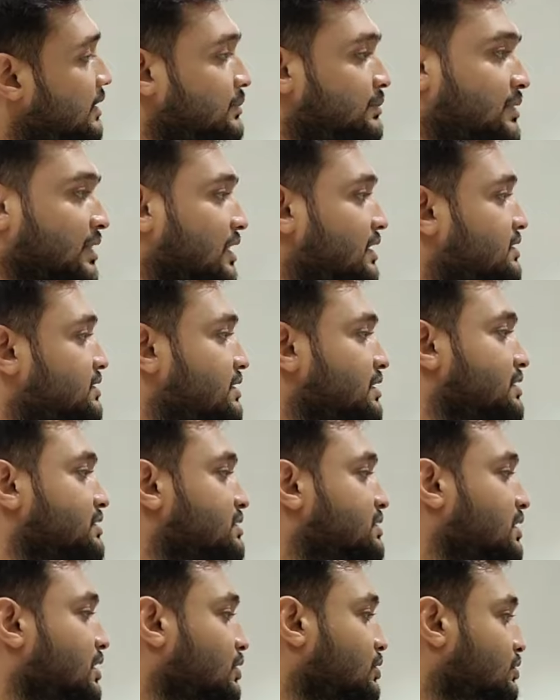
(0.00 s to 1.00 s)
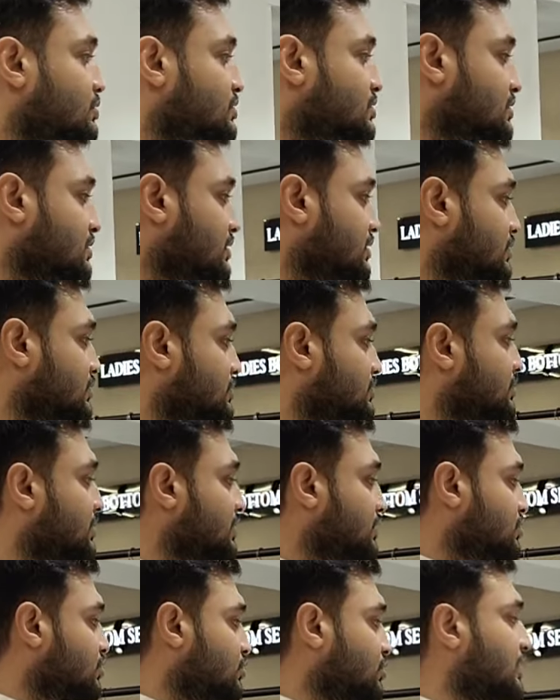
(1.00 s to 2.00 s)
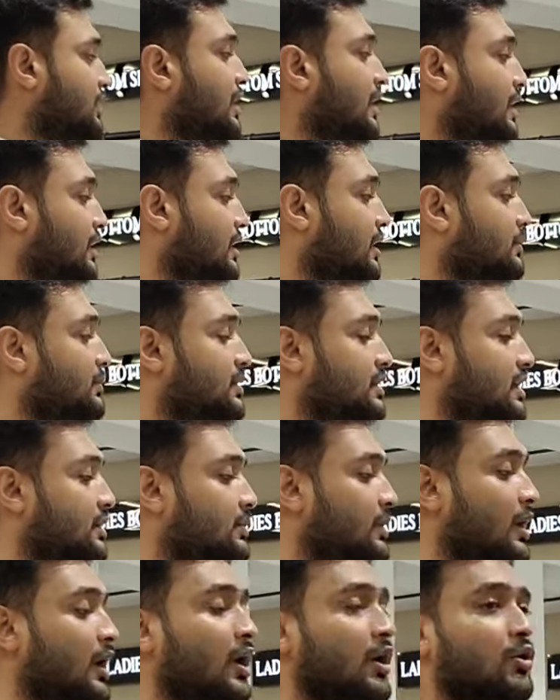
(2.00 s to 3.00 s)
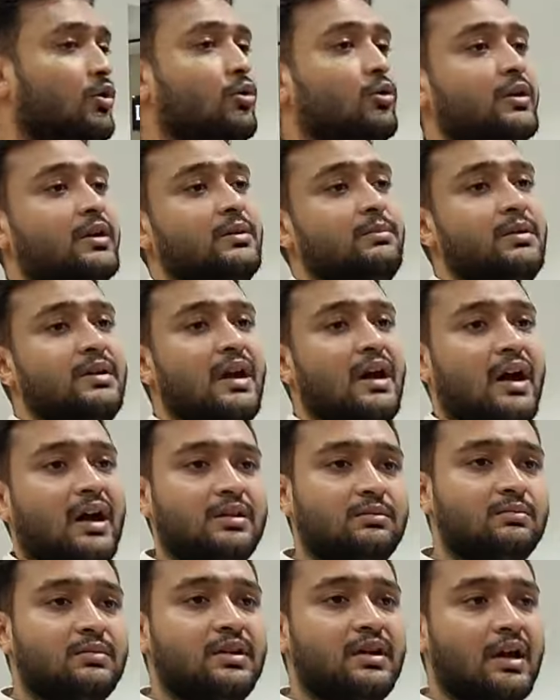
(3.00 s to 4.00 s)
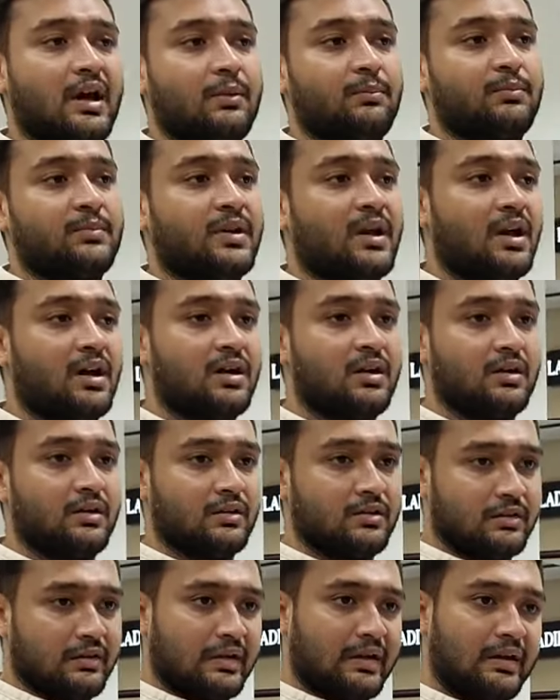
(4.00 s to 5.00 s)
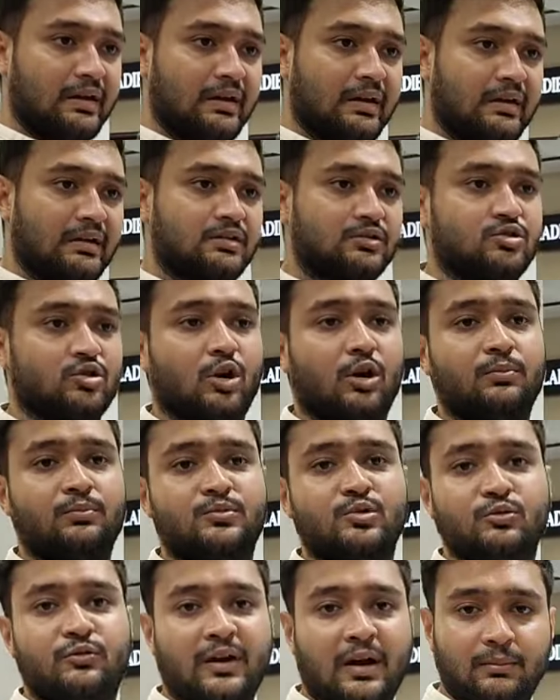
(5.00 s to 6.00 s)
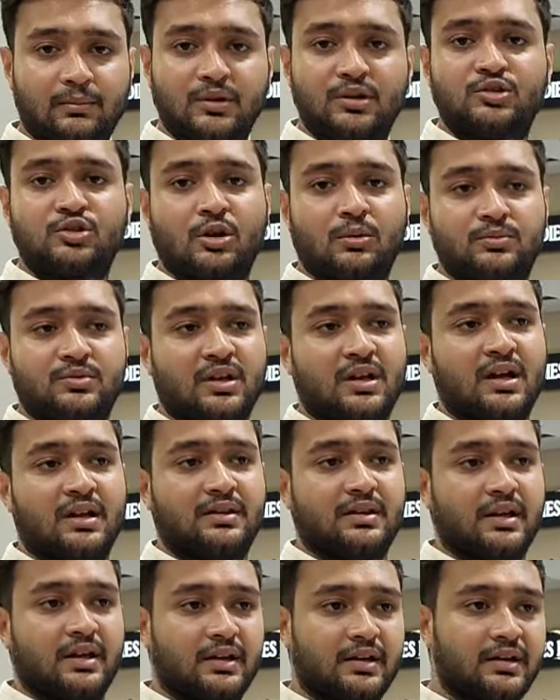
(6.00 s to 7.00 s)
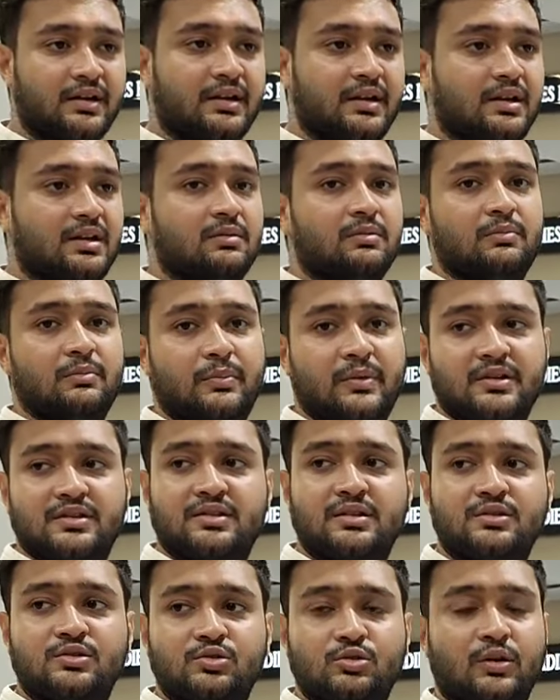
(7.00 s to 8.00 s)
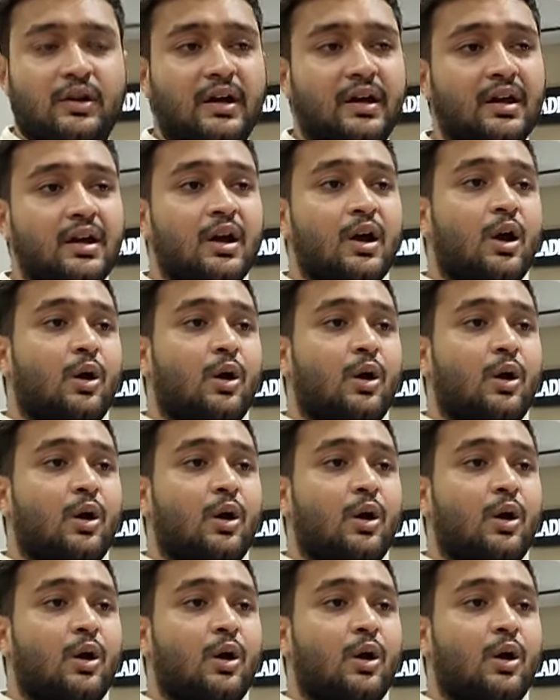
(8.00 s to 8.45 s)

नहीं प्राइस रेंज का कुछ इसमें इशू नहीं आएगा मतलब कोई भी आदमी अपना शॉप जो फैमिली शॉप चलाता है रिटेल पर्सन जो है